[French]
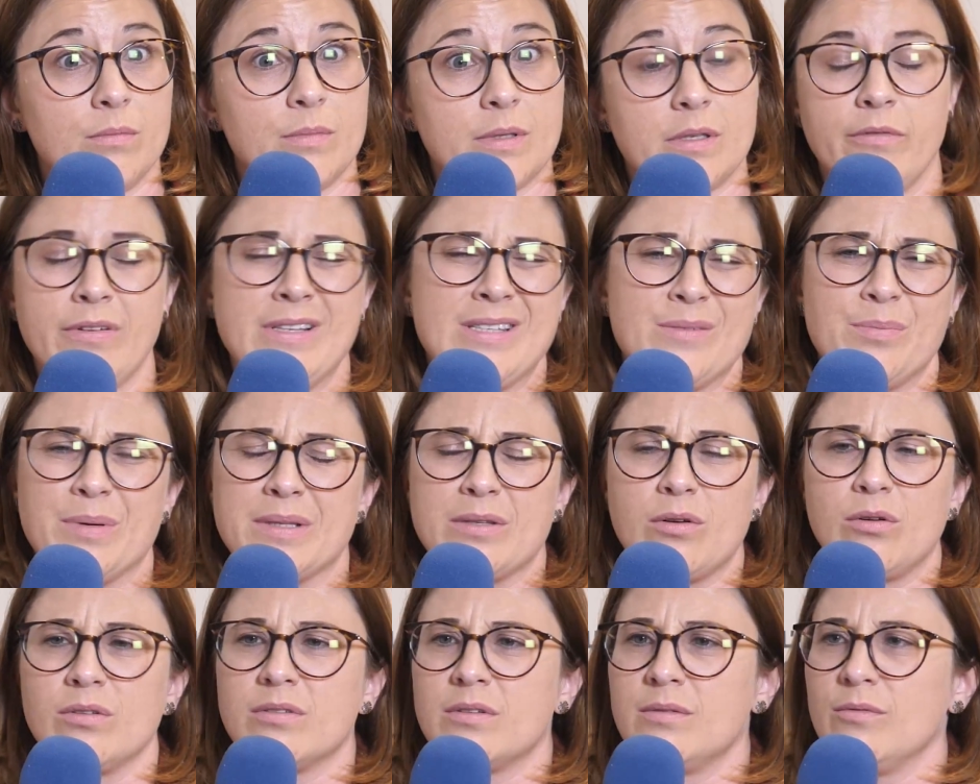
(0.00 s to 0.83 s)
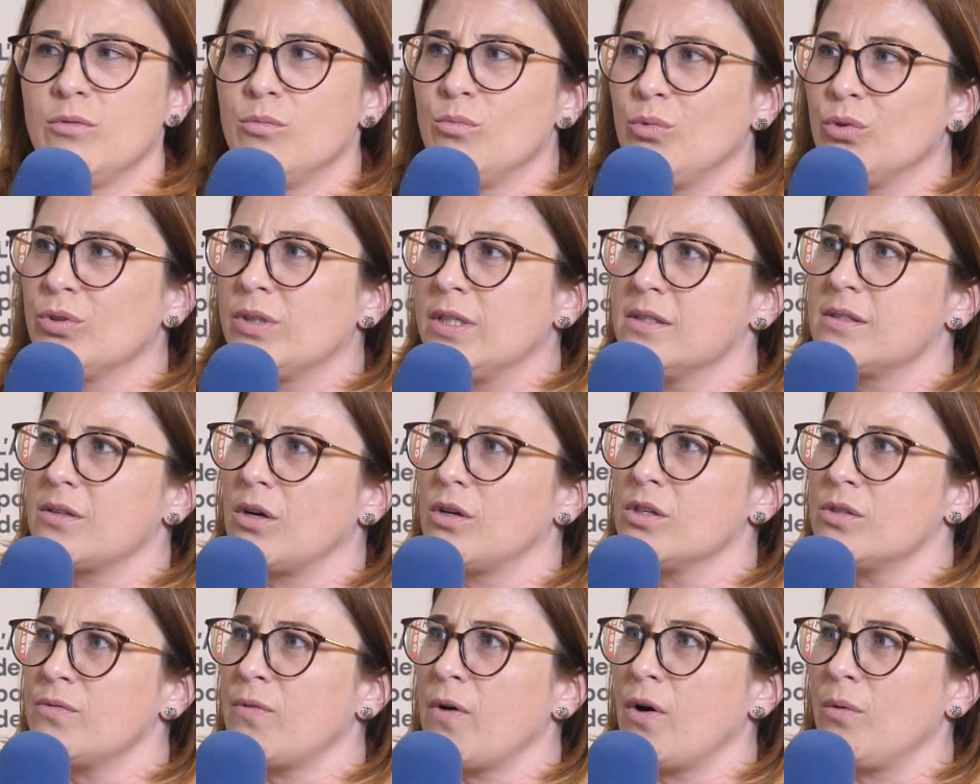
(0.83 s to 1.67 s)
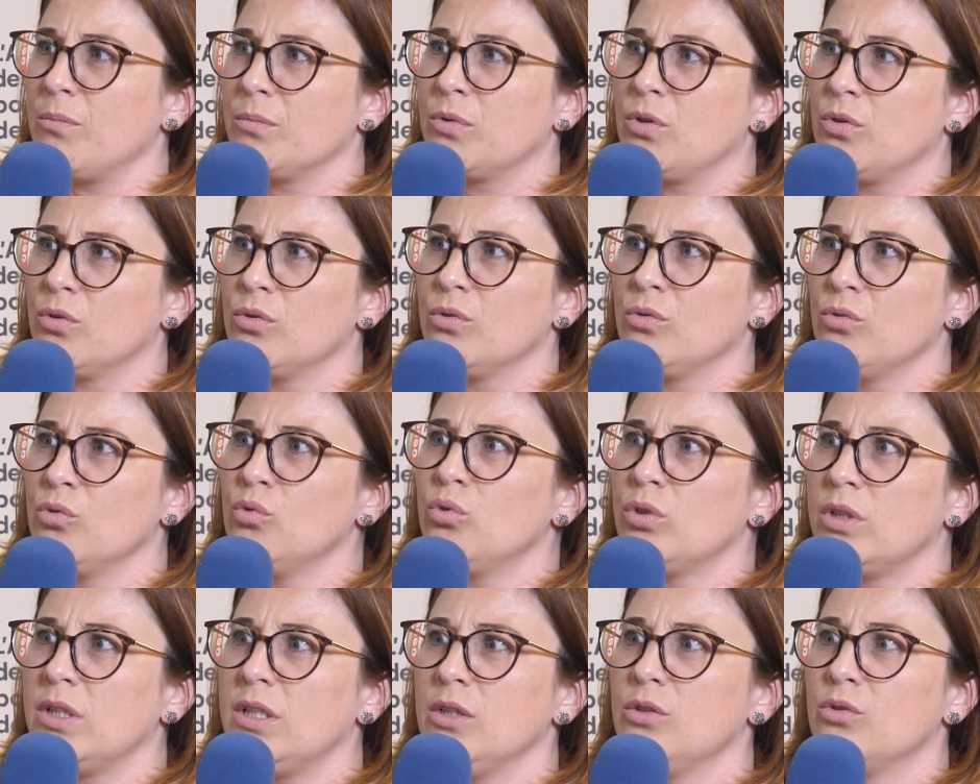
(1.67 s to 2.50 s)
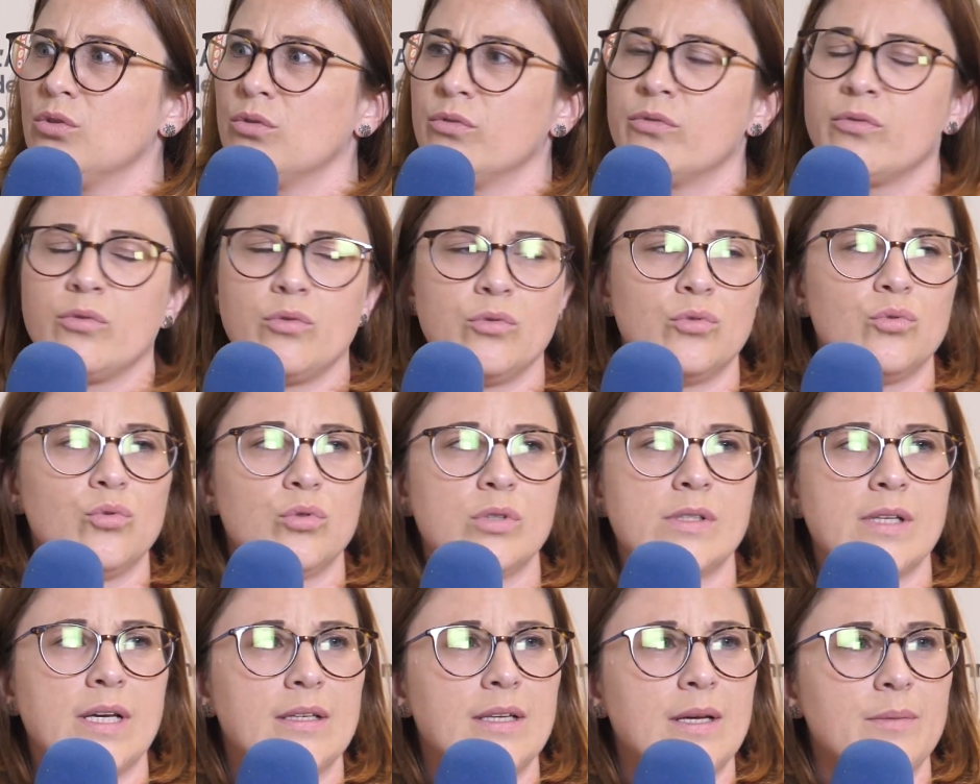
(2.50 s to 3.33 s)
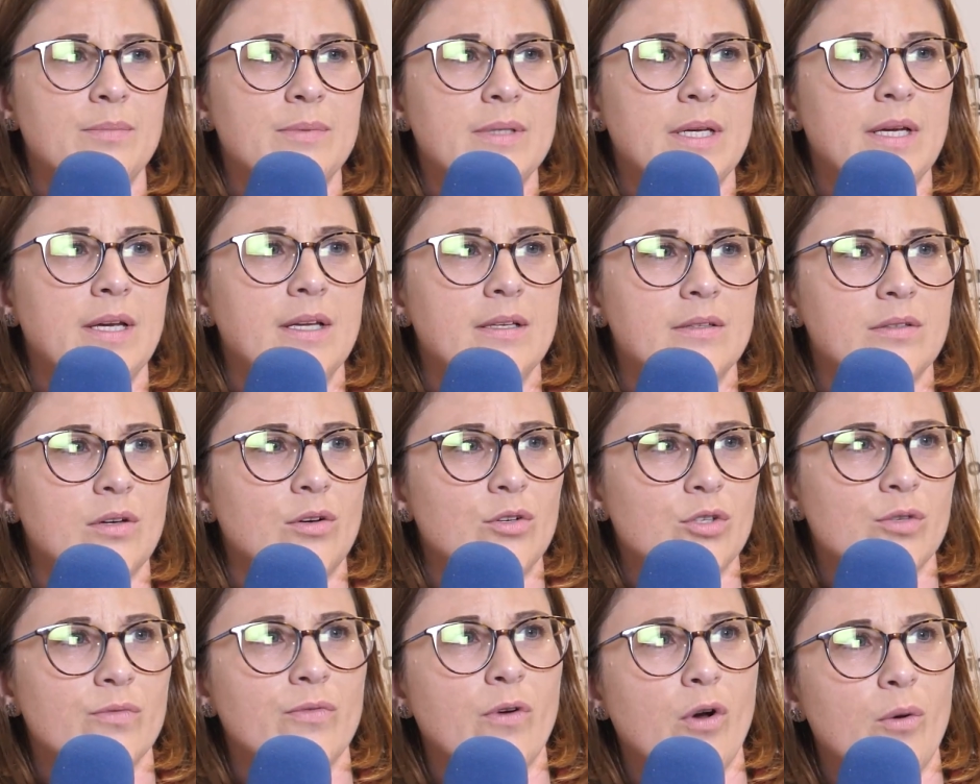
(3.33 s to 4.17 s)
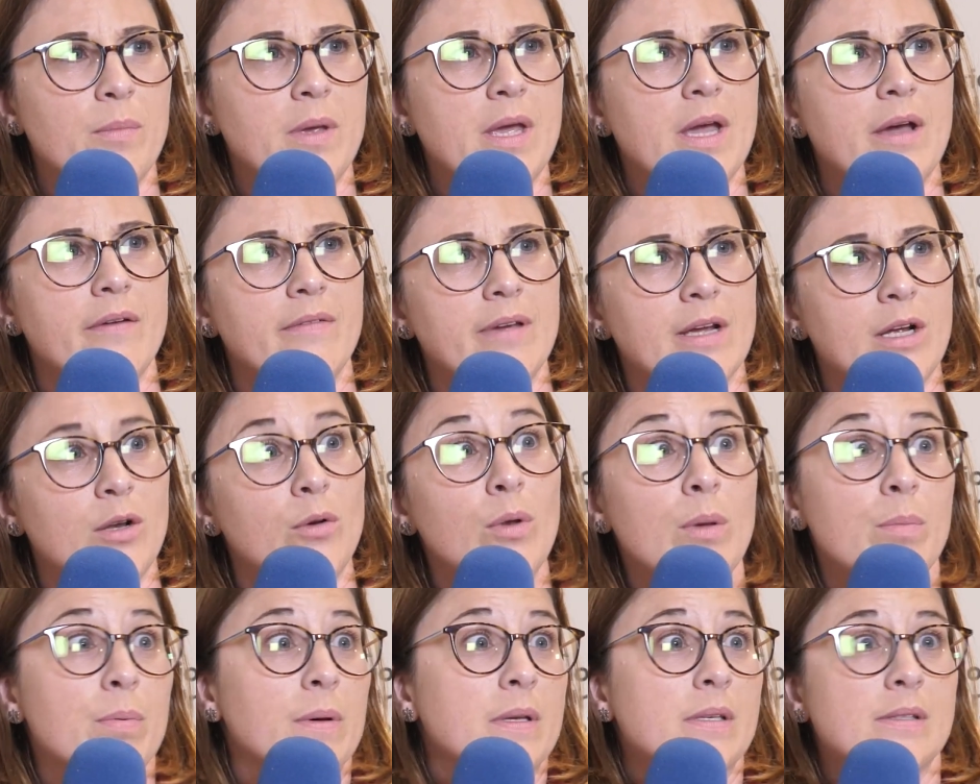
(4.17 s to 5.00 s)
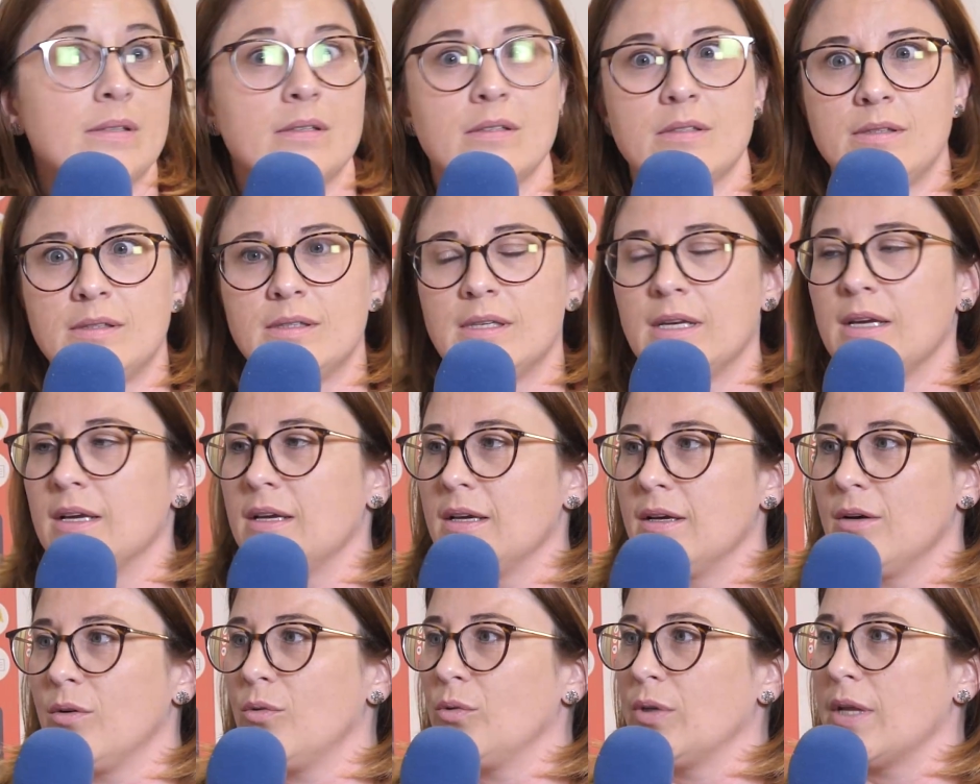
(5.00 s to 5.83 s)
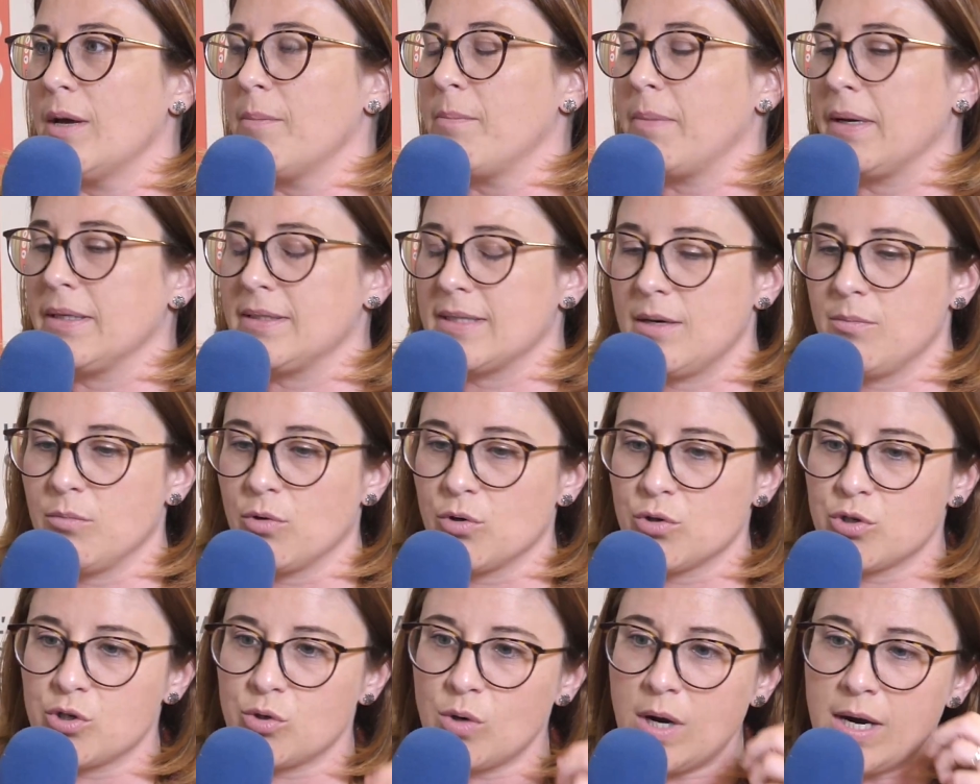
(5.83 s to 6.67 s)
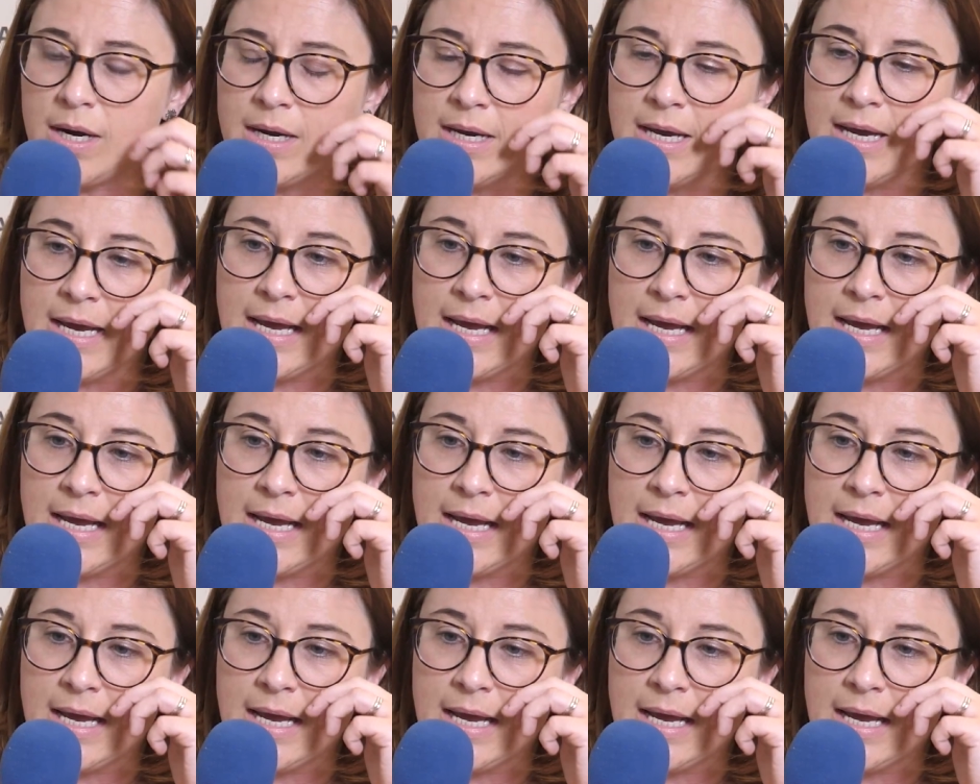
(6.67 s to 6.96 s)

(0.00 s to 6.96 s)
Parce qu'en fait, ce n'est pas tant le monde qui se transforme que nous qui devons nous adapter et transformer avec lui, parce que c'est, on n'a pas tellement le choix.